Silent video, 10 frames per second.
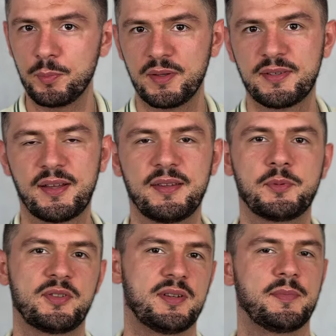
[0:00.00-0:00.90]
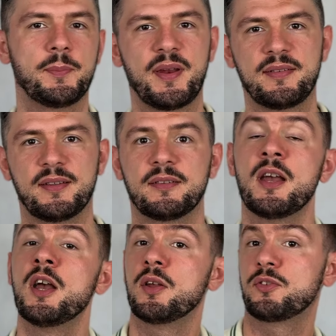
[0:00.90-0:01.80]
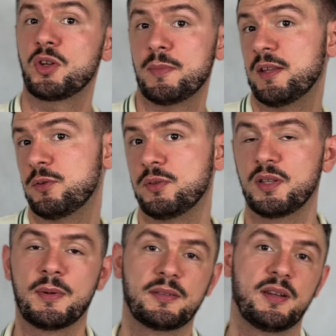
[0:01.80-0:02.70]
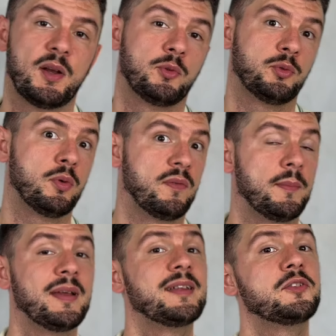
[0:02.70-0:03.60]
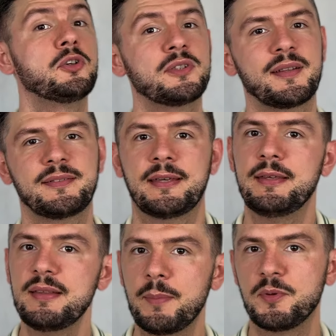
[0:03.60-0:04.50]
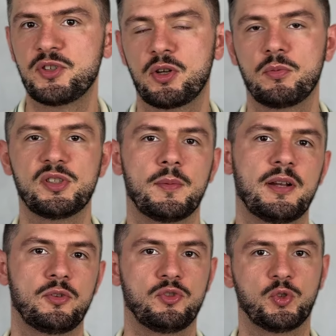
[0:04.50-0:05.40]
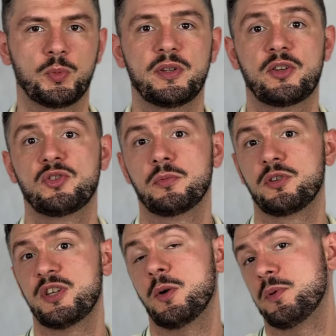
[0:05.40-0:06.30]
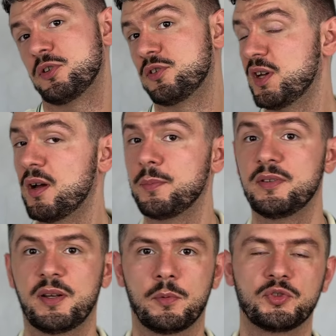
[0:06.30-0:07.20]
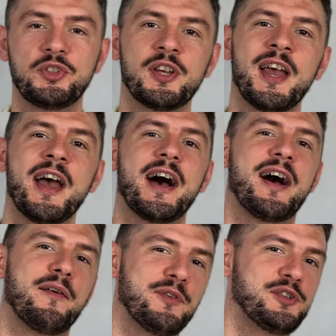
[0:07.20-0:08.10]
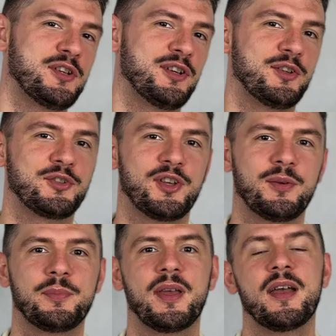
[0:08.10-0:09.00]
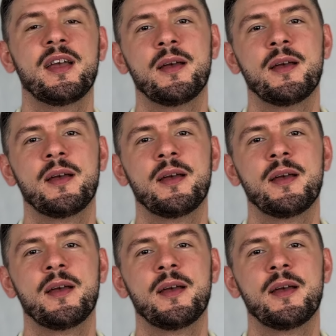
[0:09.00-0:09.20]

obiecany przeze mnie prezent. Skomentuj ten materiał słowem dotacja i napisz, jaką działalność gospodarczą chciałbyś, chciałabyś założyć, a wyślę do Ciebie